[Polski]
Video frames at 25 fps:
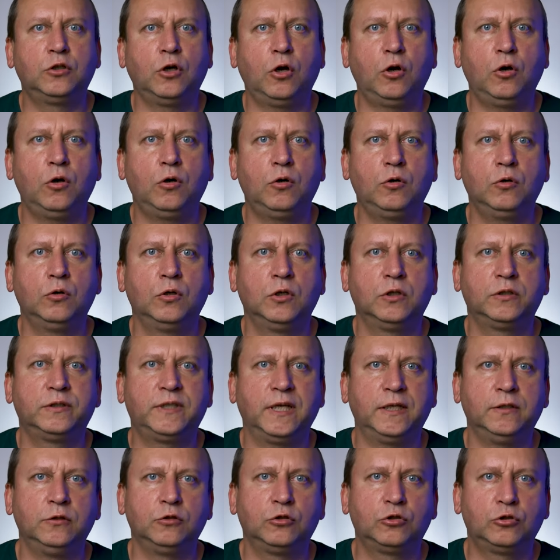to
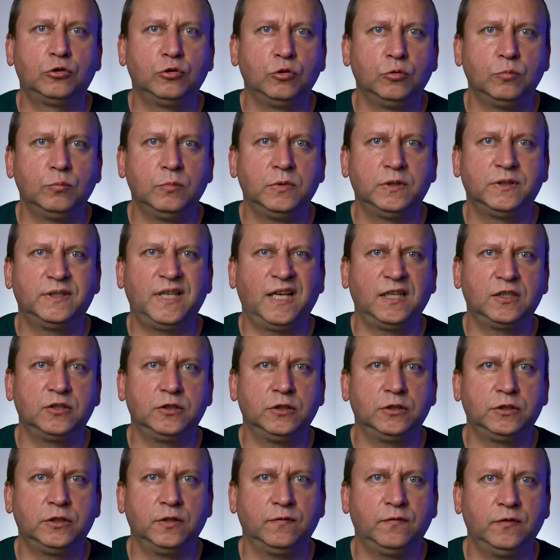ten szum
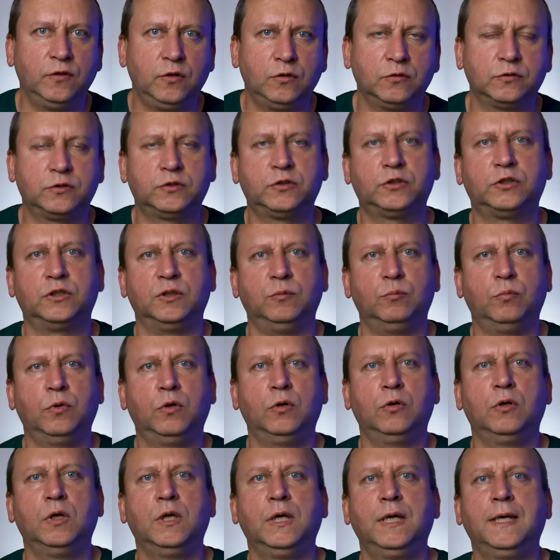także się wyostrzy,
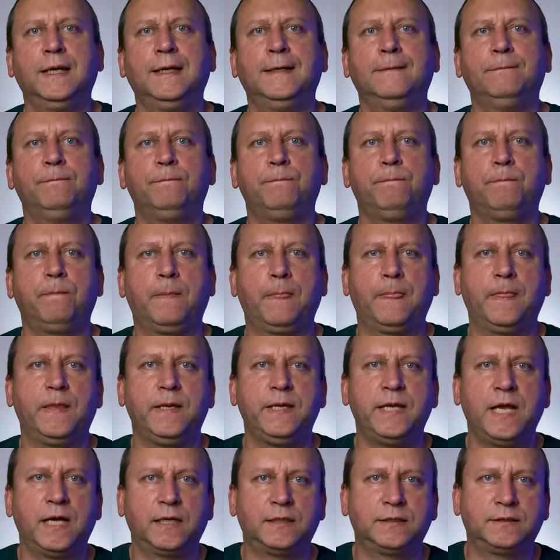bo mm,
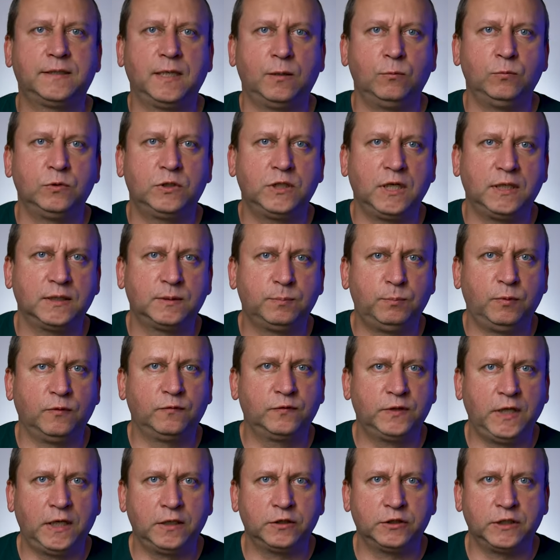jak cały czas
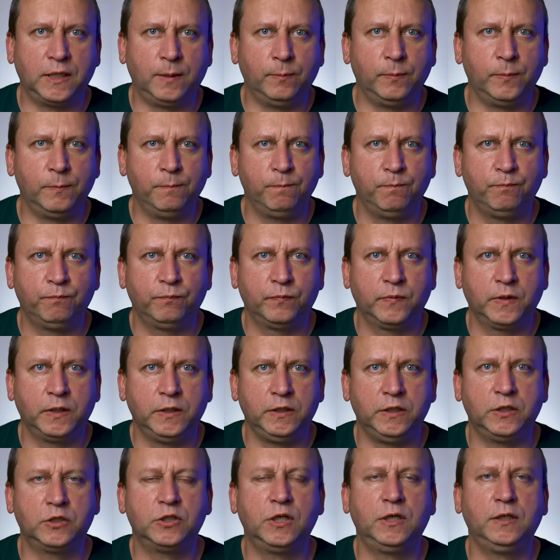powtarzam,
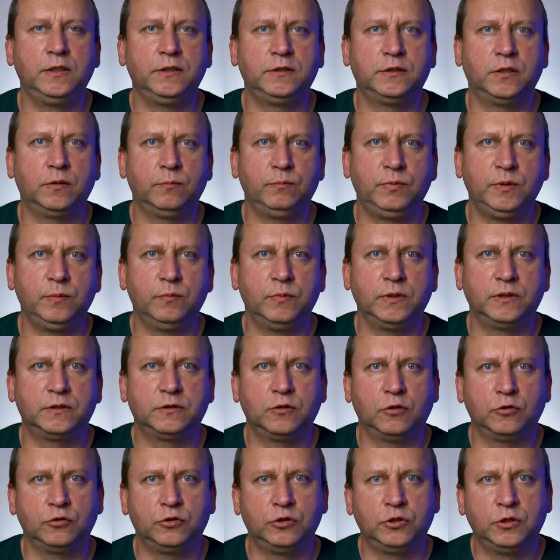jeżeli zrobimy
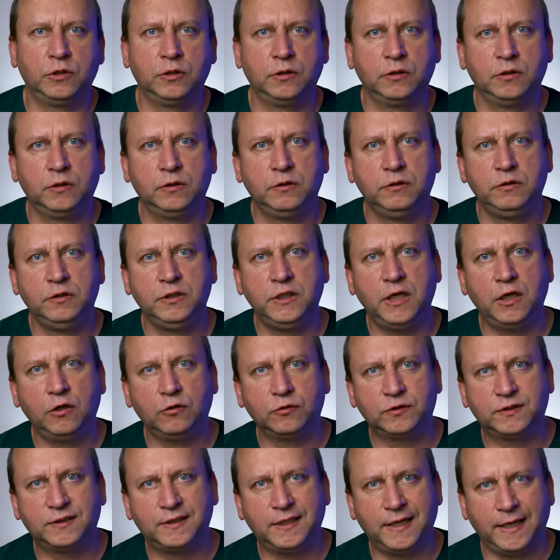coś
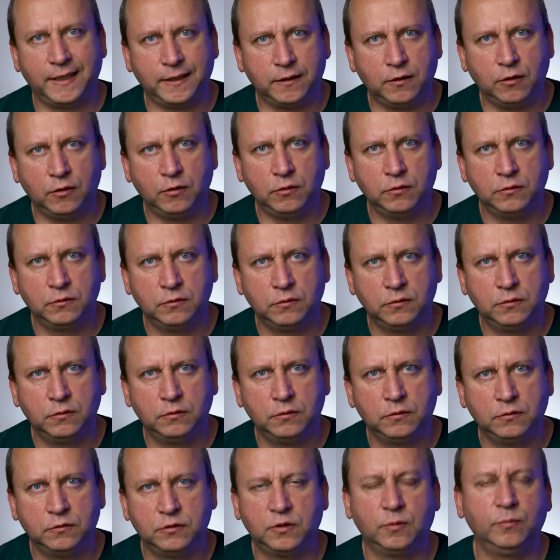nieostrego,
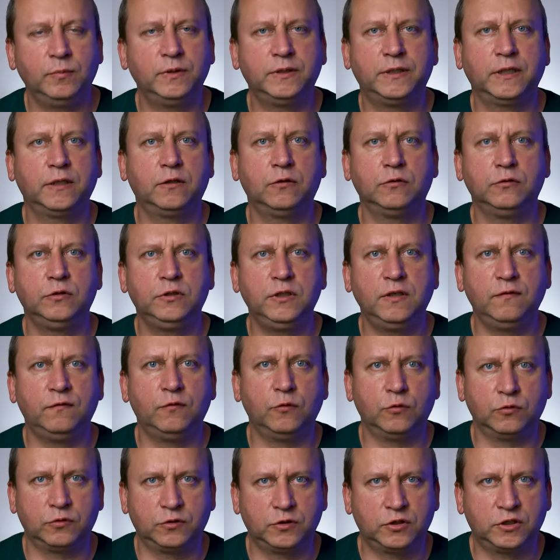to my tego nie
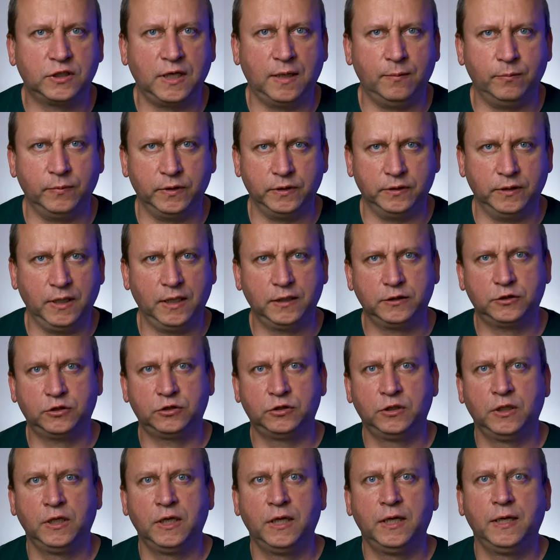wyostrzamy.
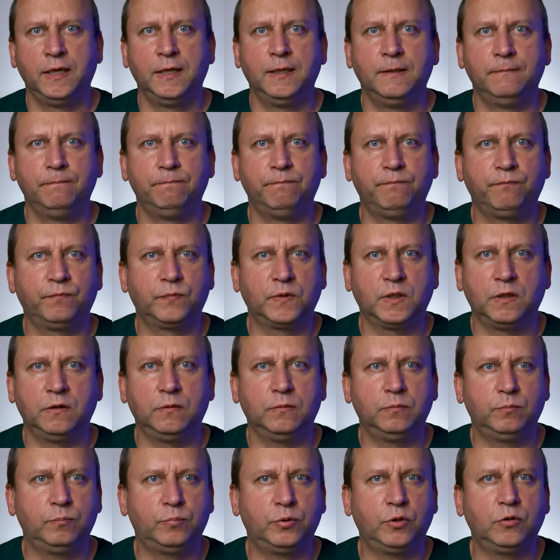Nasz
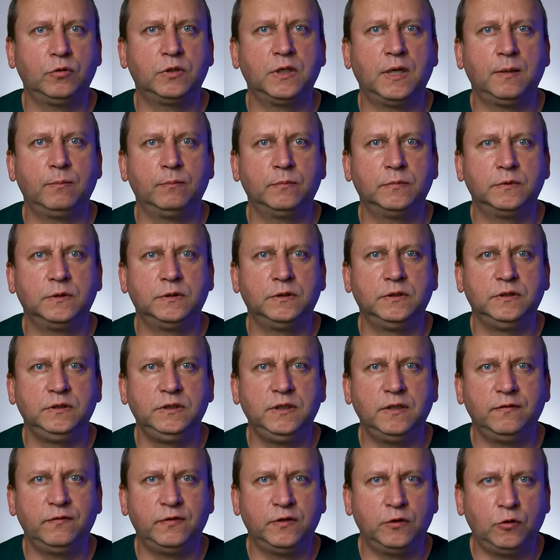mm, program
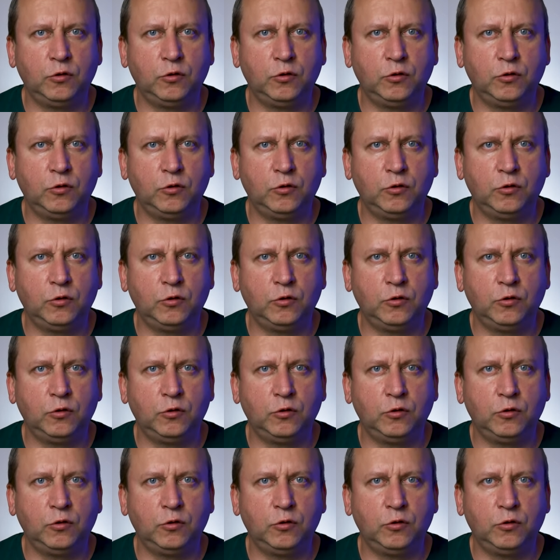nie